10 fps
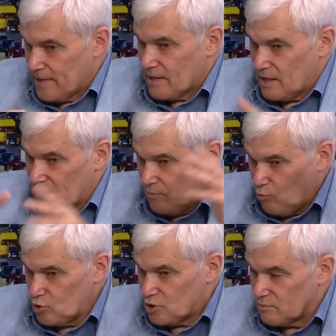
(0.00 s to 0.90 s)
Когда
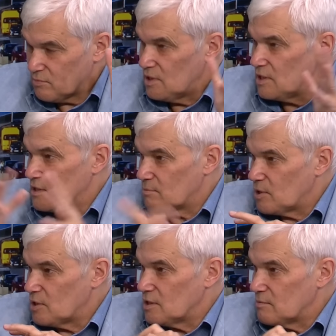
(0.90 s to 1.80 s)
мощным
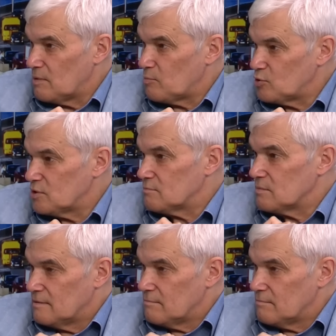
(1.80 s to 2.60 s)
электромагнитным импульсом